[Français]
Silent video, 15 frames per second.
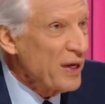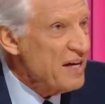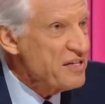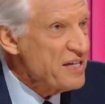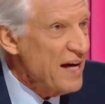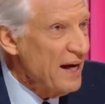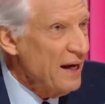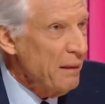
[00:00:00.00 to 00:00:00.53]

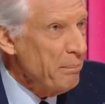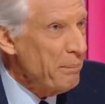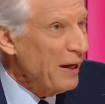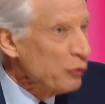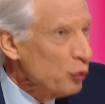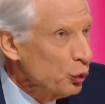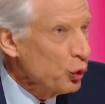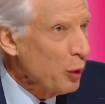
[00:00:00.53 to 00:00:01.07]
Gaza, pas
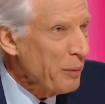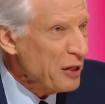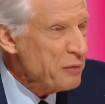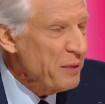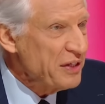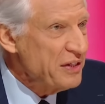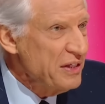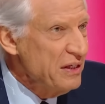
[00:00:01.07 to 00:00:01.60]
d'autre
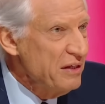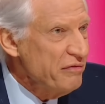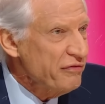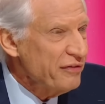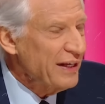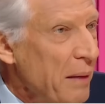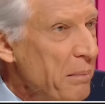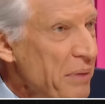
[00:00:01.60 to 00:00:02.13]

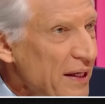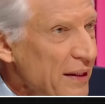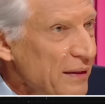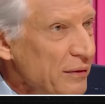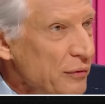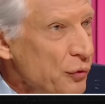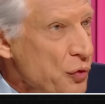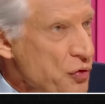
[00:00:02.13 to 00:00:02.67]
perspective qu'un
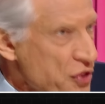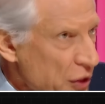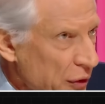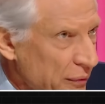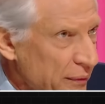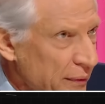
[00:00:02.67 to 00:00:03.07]
bain de sang